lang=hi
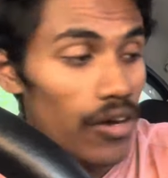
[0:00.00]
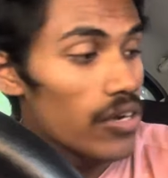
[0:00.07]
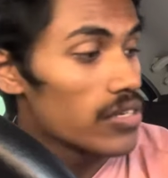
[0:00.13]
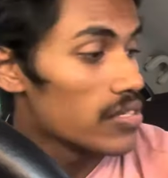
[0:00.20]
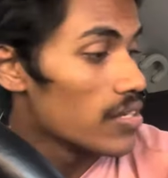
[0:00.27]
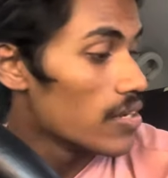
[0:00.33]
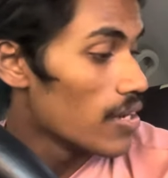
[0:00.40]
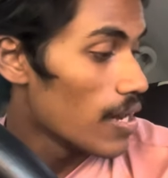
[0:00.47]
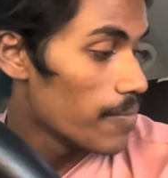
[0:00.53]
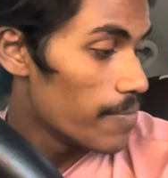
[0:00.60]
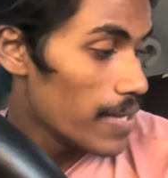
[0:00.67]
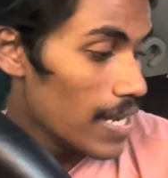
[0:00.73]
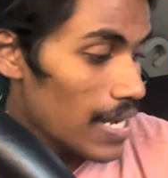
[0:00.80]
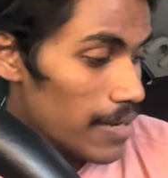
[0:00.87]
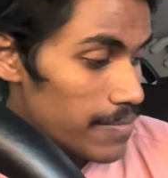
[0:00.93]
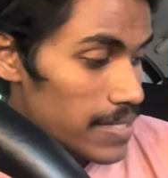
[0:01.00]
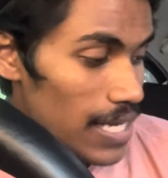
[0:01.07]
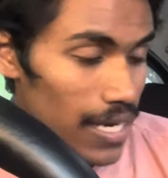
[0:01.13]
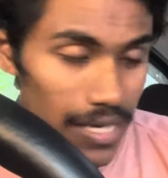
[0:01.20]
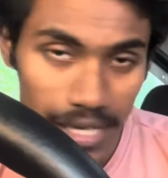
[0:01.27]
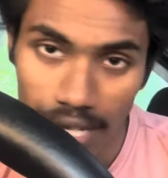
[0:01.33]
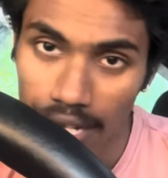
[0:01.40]
और अभी लेफ्ट
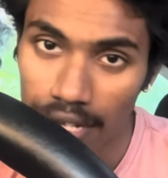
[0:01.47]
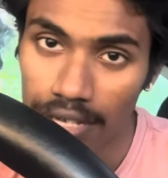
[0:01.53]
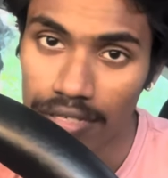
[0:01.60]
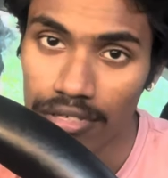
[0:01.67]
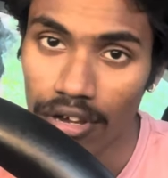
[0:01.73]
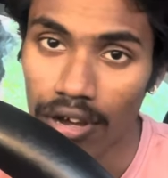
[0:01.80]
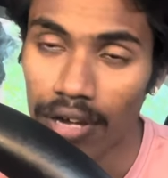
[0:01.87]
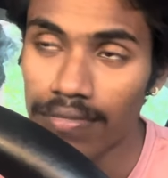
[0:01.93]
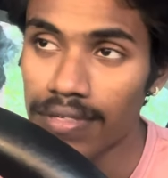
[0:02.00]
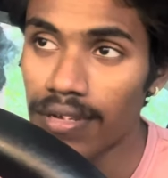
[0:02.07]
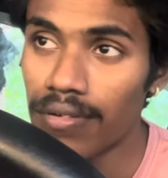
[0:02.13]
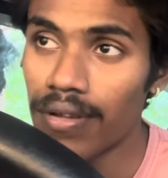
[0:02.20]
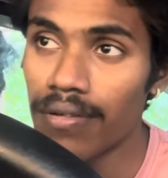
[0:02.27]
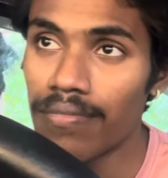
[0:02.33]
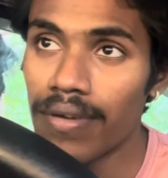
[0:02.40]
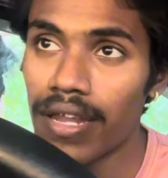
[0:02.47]
साइड का शॉक ऑब्जर्वर